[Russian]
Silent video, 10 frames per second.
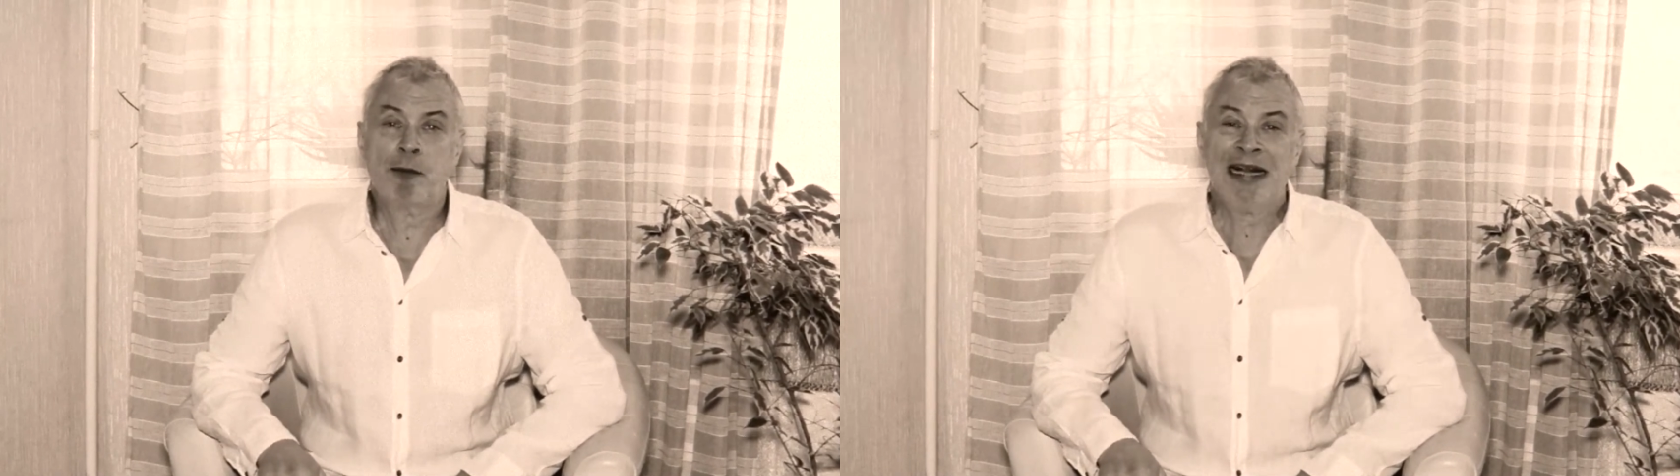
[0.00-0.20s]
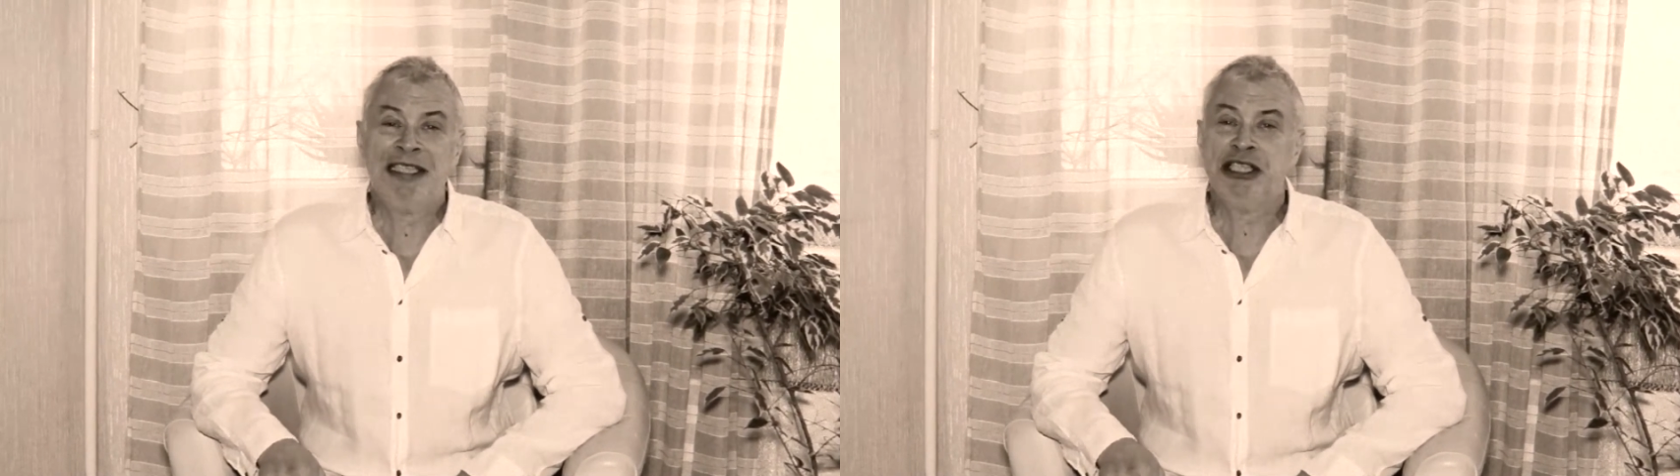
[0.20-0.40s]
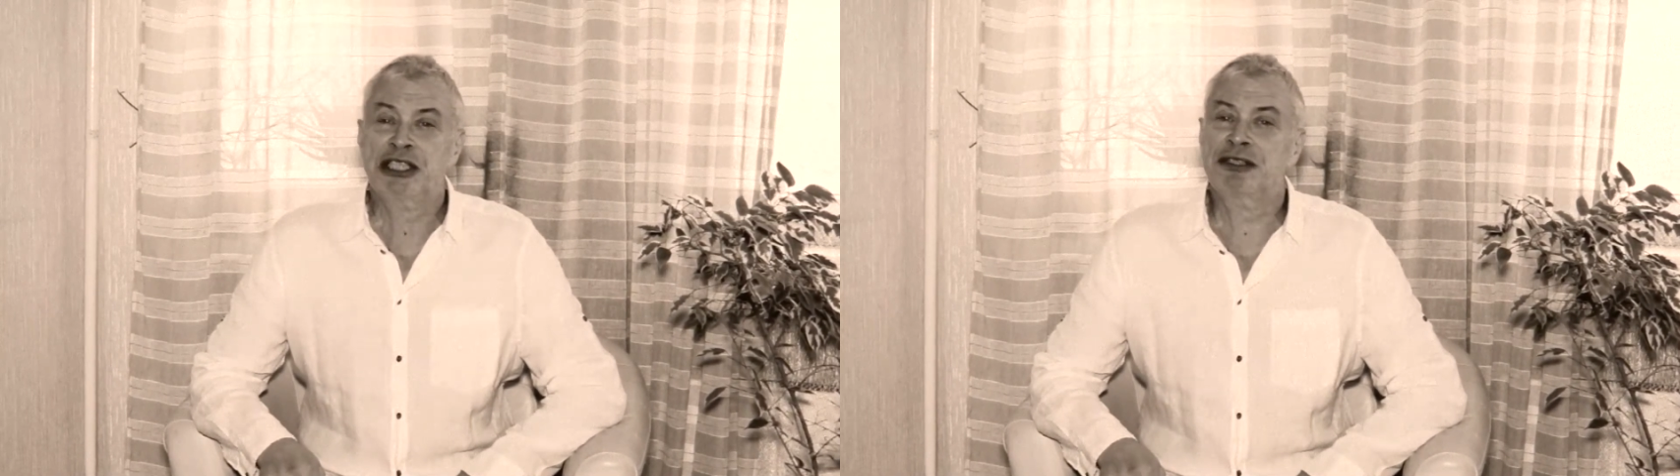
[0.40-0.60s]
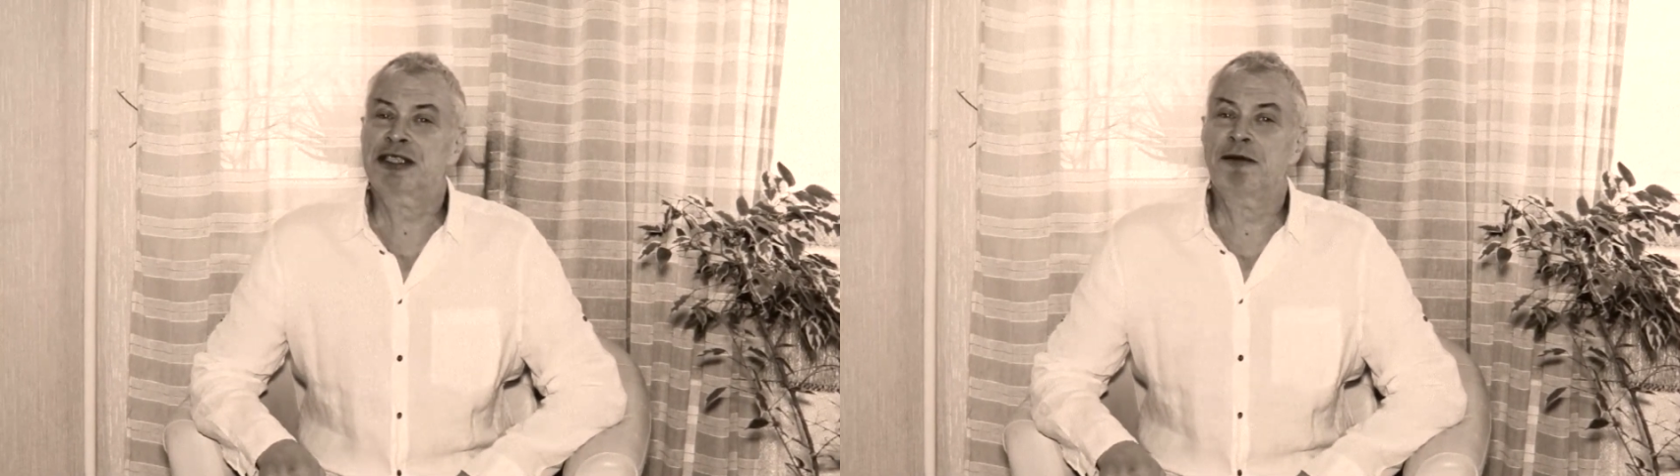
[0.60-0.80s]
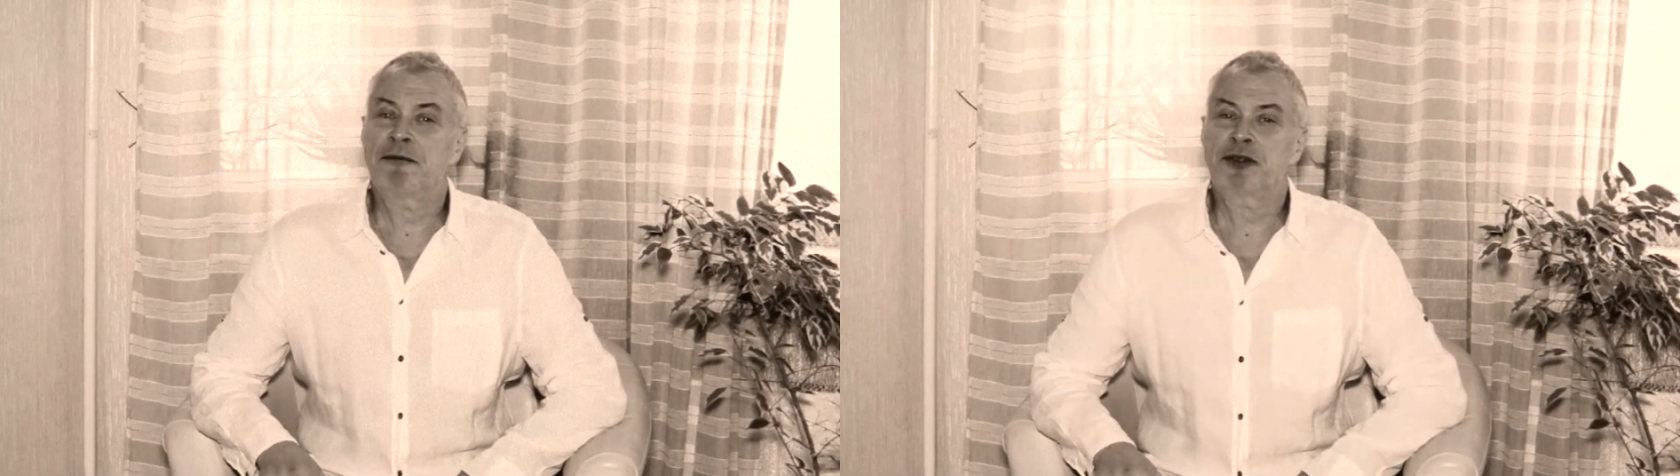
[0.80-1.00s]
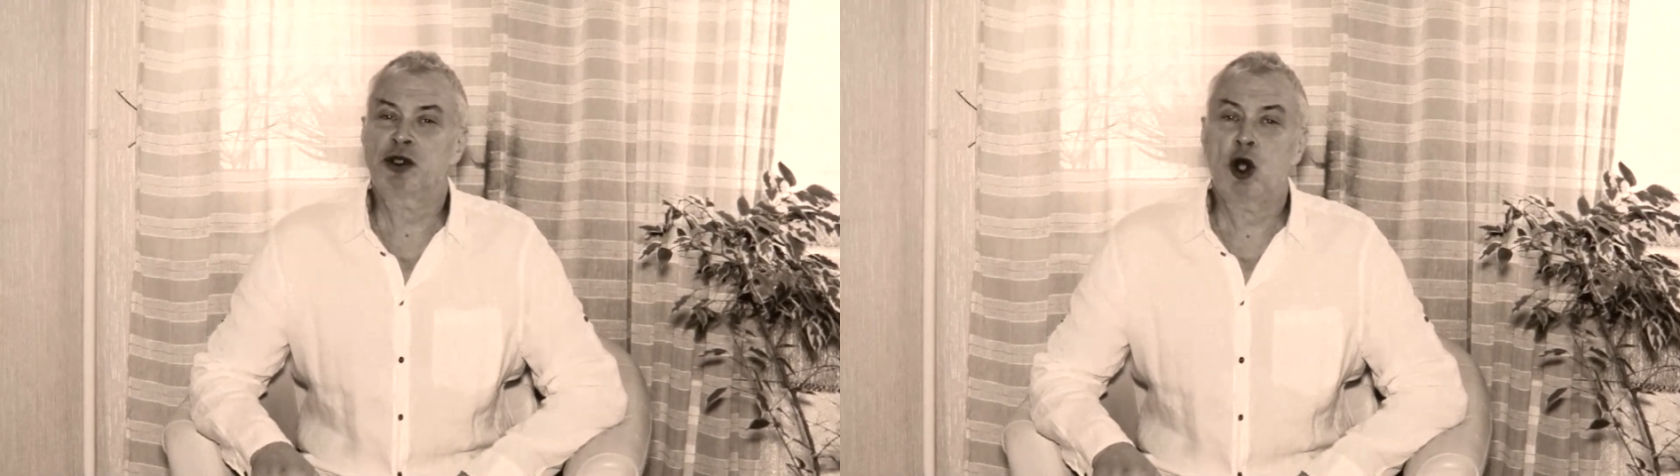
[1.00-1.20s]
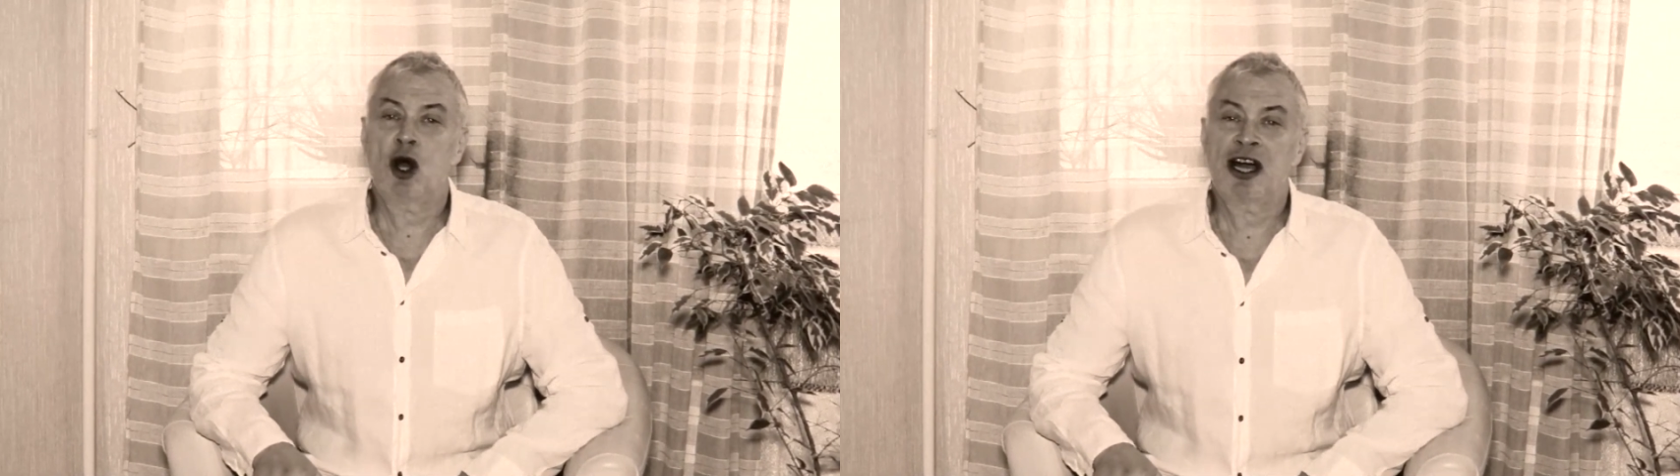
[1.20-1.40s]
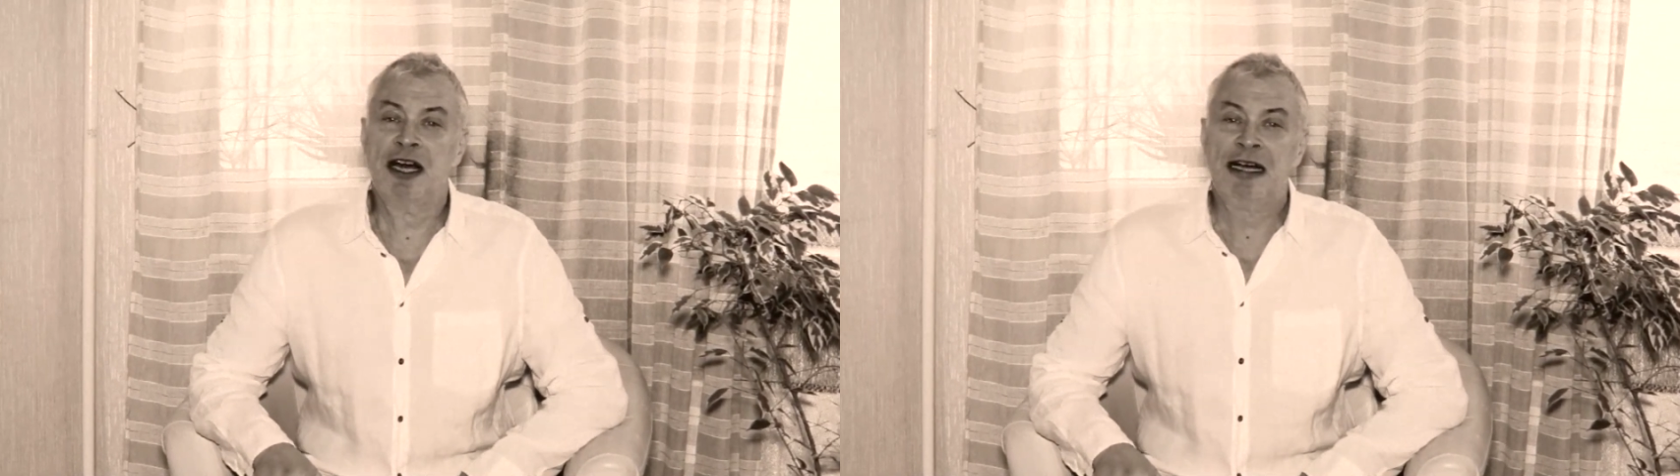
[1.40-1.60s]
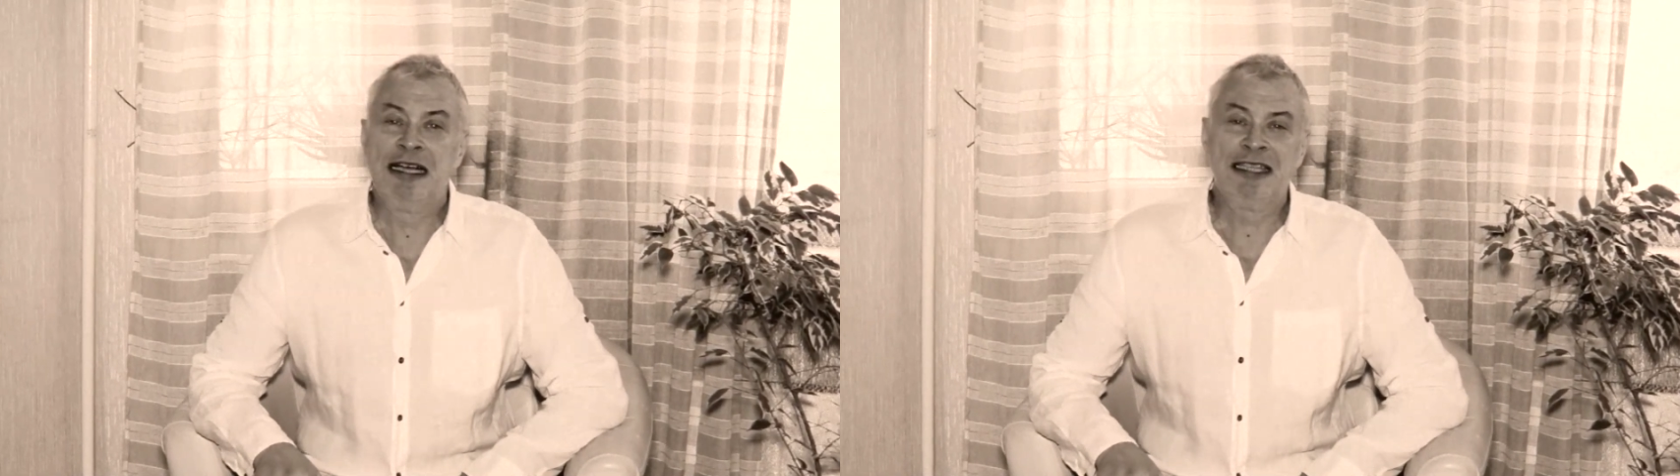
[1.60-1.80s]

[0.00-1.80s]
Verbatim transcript: мальчишеского вздоха